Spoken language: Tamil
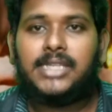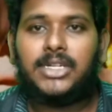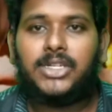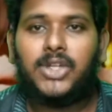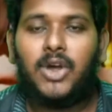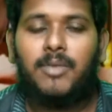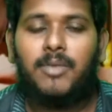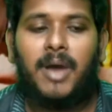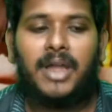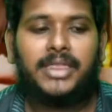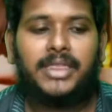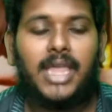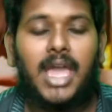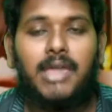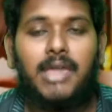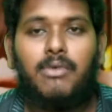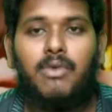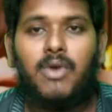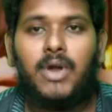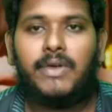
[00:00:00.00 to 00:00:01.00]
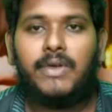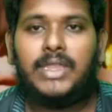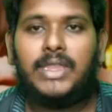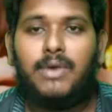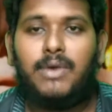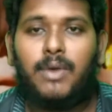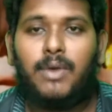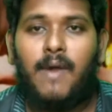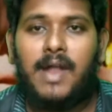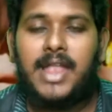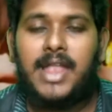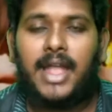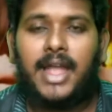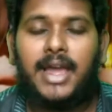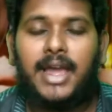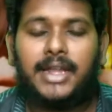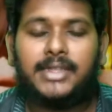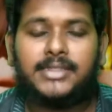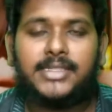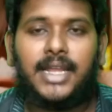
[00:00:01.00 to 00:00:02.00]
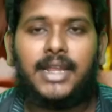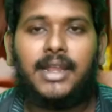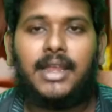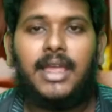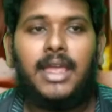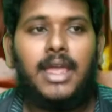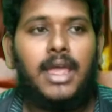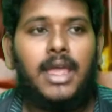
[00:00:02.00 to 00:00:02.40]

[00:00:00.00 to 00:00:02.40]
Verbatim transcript: சட்டோபாத்யா இவங்க வந்து ஒரு வழக்கறிஞர்